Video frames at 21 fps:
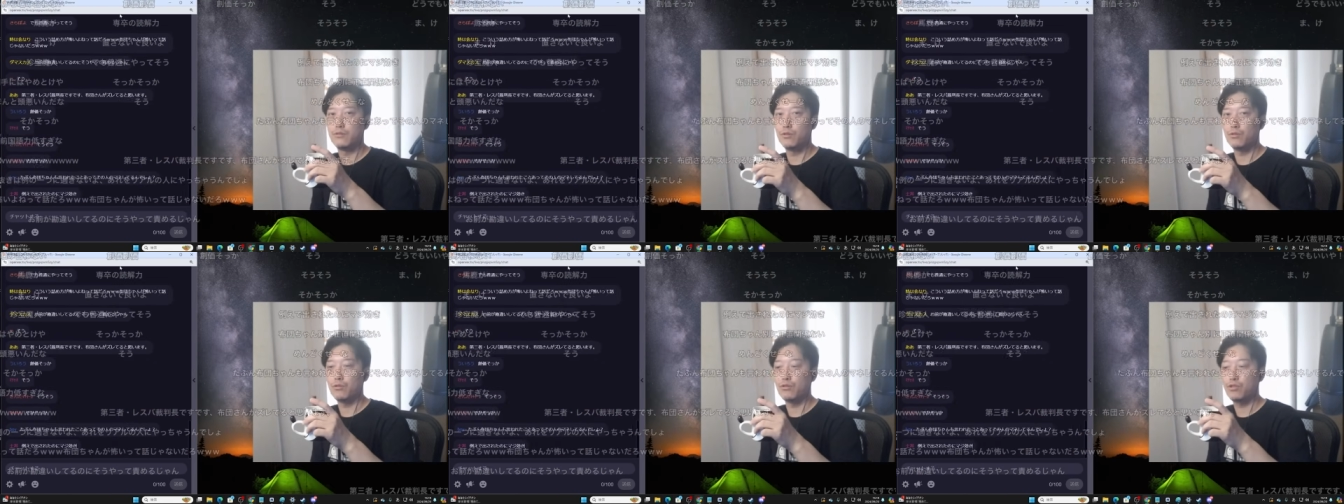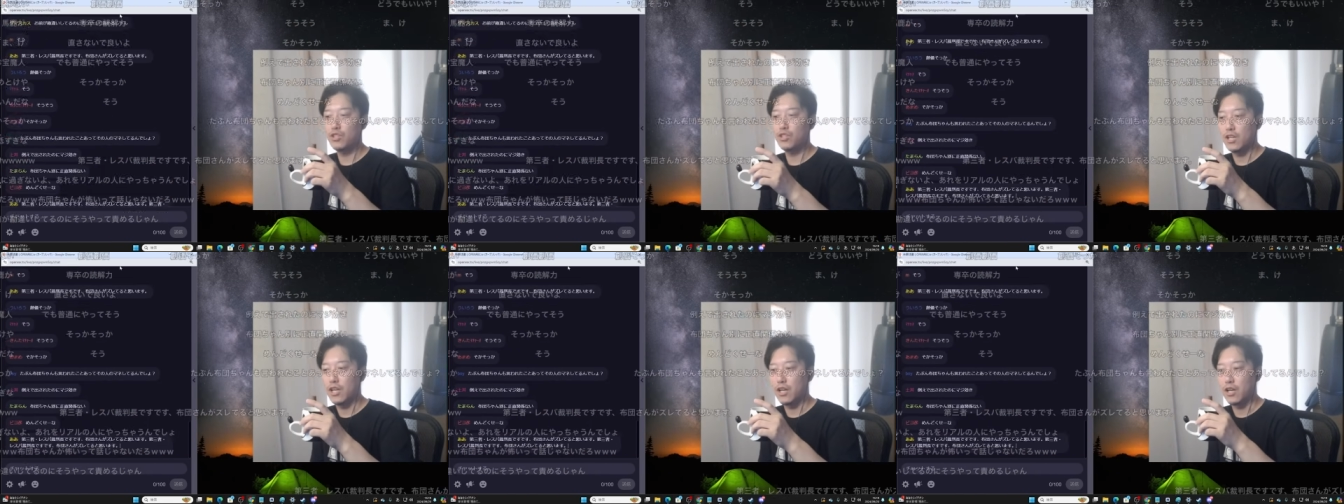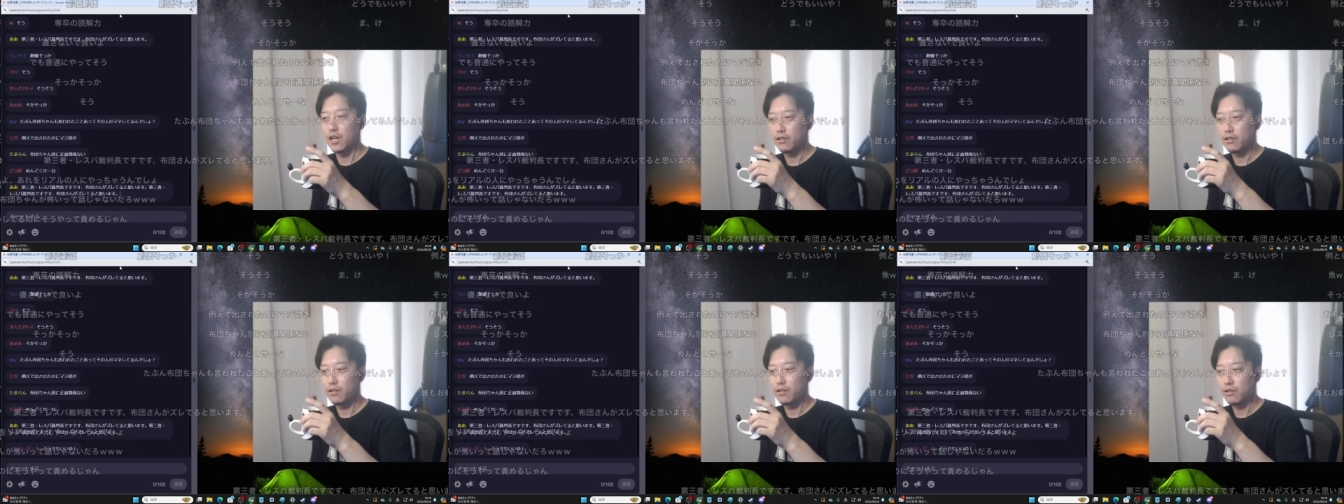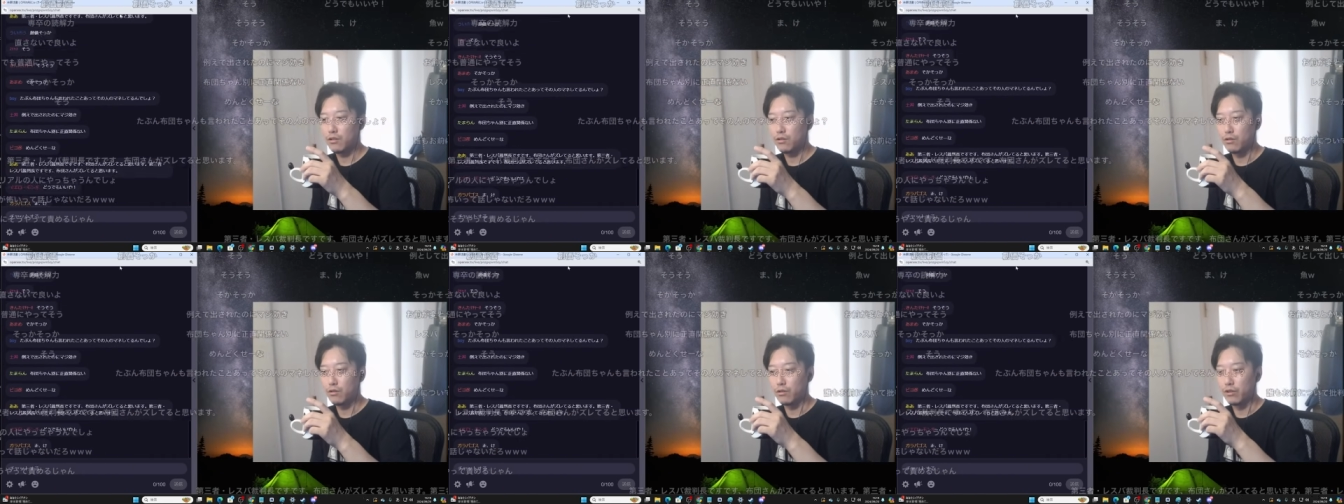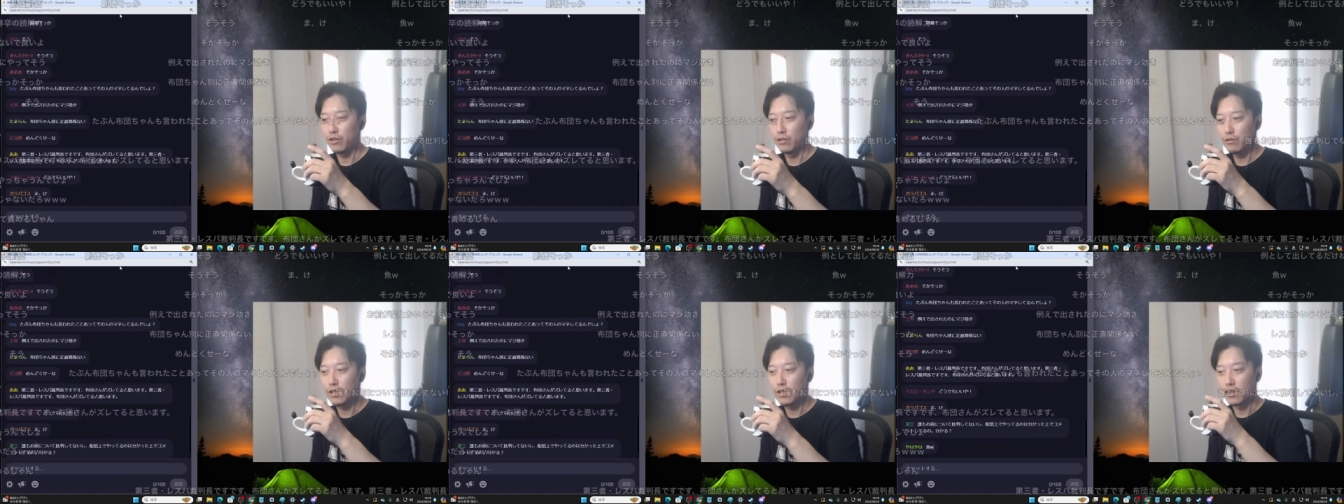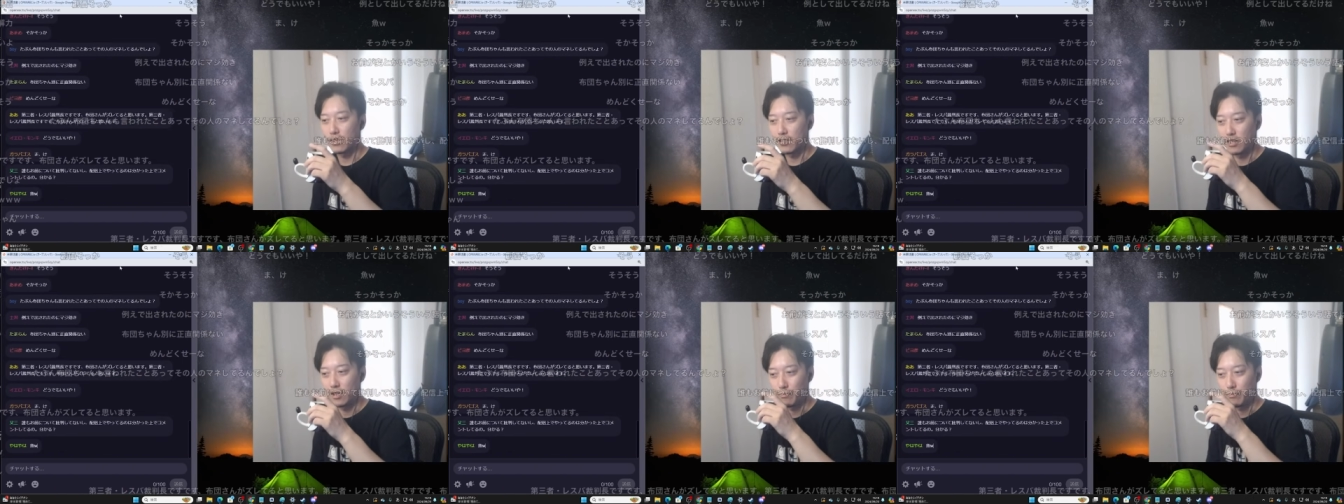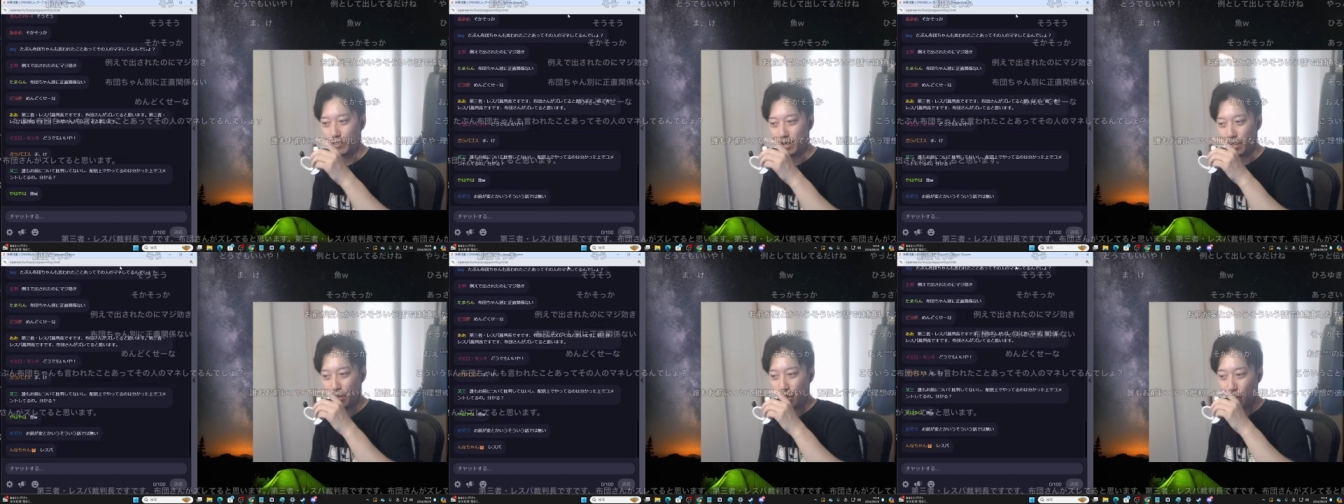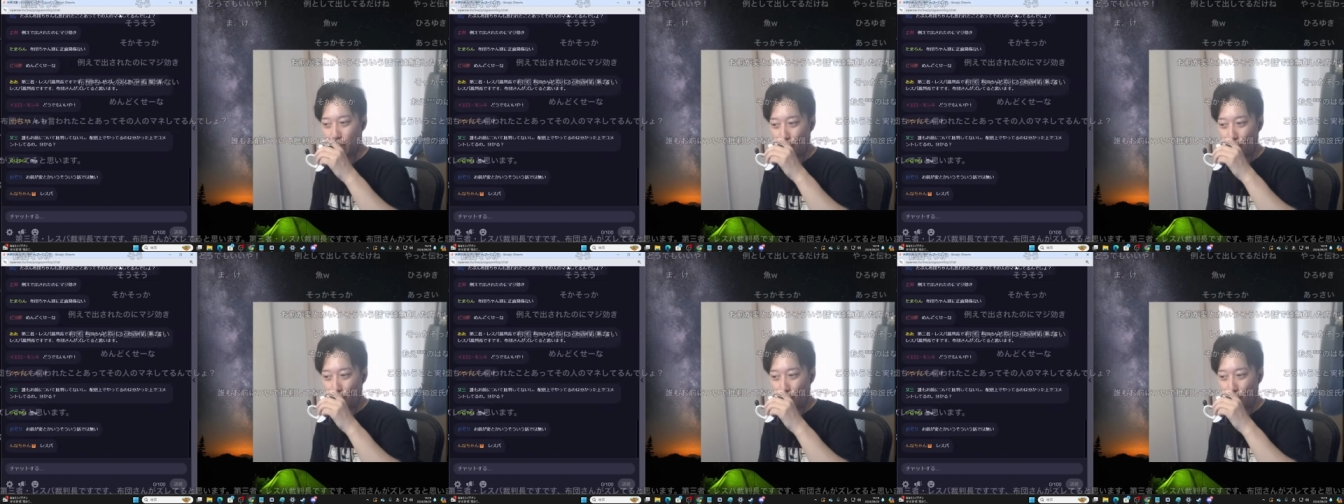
そういうの好きな人いるからさやっぱ